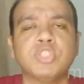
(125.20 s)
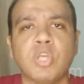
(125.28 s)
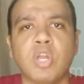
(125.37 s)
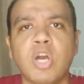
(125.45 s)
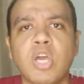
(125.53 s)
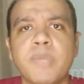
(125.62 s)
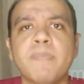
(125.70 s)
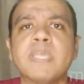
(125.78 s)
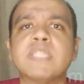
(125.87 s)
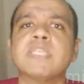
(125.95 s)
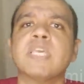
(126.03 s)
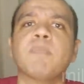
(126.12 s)
الجرائم
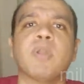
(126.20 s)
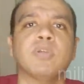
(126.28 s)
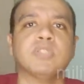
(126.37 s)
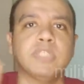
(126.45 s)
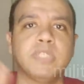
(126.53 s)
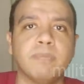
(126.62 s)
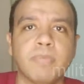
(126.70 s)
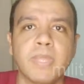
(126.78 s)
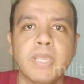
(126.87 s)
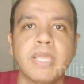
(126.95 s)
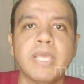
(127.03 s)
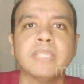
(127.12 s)
السيبرانية
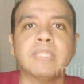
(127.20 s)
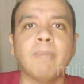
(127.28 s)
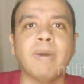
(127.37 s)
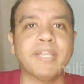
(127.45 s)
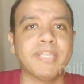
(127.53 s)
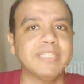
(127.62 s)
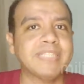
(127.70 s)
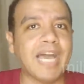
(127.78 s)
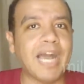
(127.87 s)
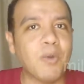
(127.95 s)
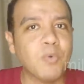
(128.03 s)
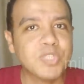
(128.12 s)
طبعا انت
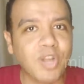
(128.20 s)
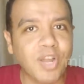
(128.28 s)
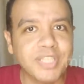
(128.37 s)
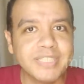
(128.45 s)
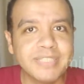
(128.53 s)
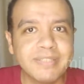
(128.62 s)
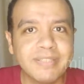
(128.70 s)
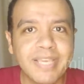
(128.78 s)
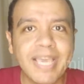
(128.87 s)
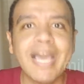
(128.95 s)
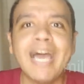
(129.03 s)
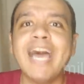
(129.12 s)
عاوز رأيي
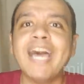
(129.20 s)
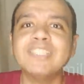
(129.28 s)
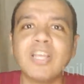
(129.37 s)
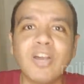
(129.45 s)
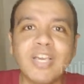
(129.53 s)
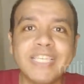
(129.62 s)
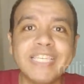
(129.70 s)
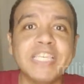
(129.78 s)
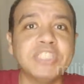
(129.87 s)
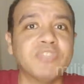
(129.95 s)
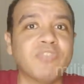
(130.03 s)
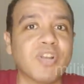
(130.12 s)
انا
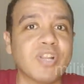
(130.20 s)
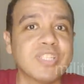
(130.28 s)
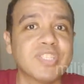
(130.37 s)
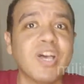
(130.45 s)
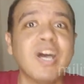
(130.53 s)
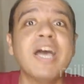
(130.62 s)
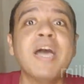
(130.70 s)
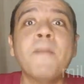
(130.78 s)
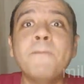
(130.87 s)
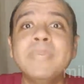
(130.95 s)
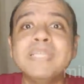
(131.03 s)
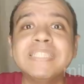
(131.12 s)
رأيي ان فرنسا
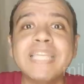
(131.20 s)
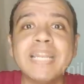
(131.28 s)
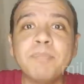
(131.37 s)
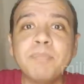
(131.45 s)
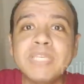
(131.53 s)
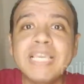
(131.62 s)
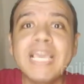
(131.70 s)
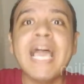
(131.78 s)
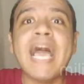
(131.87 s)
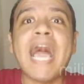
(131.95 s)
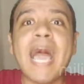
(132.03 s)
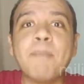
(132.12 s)
بترمي
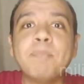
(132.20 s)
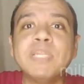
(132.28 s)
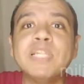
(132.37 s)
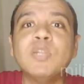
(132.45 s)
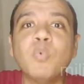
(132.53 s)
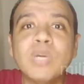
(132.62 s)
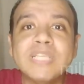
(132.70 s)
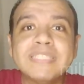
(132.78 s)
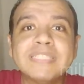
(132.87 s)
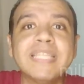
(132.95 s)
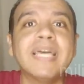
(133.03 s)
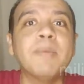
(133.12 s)
حبل
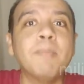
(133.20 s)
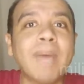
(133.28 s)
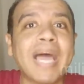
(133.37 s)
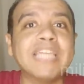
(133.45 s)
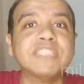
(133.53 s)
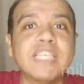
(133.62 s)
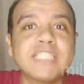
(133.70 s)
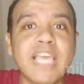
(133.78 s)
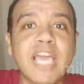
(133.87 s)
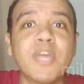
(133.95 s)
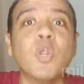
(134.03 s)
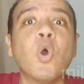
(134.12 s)
الود مع
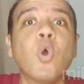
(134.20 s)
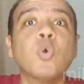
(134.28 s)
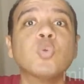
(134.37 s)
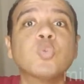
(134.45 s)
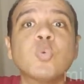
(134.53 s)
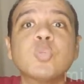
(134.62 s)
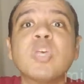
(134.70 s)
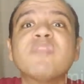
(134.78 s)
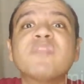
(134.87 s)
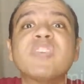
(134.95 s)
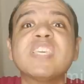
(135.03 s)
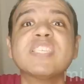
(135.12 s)
الجزائر
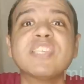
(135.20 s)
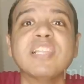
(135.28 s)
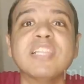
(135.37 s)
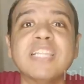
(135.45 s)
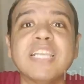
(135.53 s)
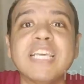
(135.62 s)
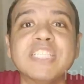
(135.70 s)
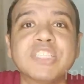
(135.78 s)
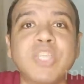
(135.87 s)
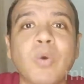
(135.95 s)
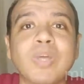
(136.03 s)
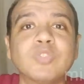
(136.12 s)
خصوصا في ظل
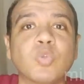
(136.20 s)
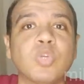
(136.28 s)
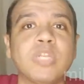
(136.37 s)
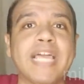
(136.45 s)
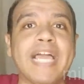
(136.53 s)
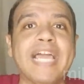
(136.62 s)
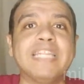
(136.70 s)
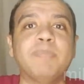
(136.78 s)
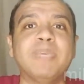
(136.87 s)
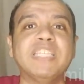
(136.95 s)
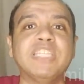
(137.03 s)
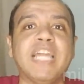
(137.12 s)
التوتر
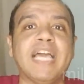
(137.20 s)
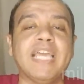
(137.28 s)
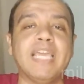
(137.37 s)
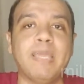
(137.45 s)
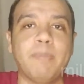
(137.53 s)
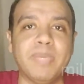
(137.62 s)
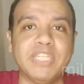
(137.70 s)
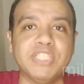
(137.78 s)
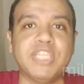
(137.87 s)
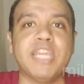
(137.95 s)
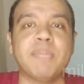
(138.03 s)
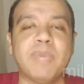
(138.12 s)
الحالي بين آه، بين
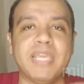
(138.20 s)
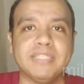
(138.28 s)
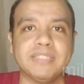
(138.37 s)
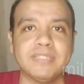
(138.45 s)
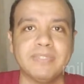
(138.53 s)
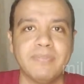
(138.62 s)
الجانبين.